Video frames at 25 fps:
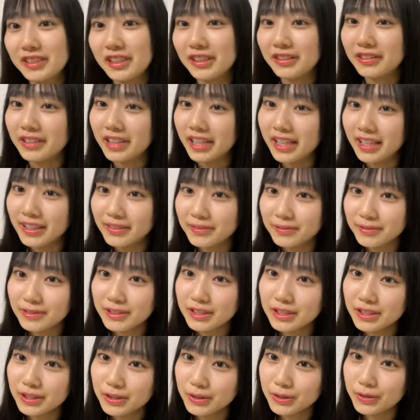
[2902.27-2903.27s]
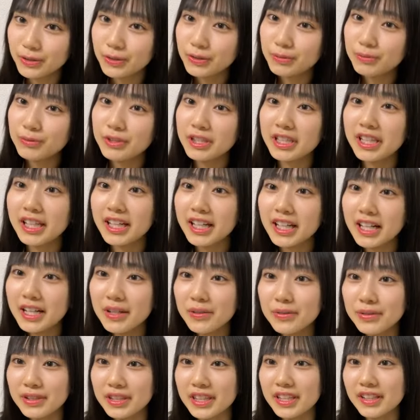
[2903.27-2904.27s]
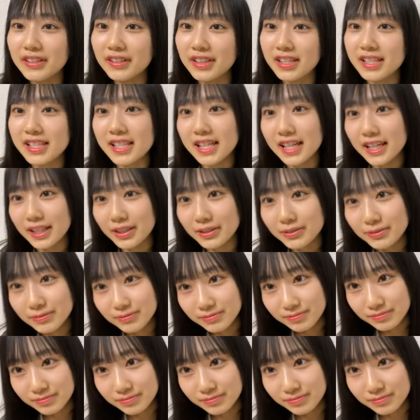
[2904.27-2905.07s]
なのでそう思いながら振ってください